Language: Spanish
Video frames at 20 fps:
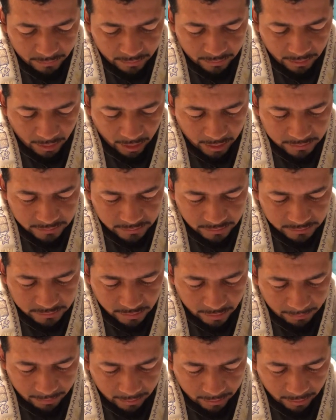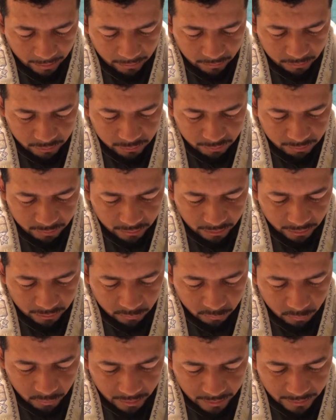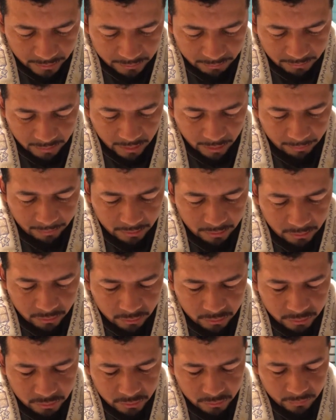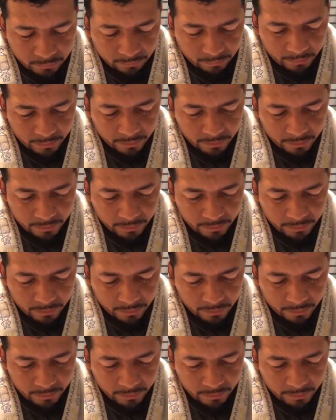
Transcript: Gracias, Kadosh, porque tú eres maravilloso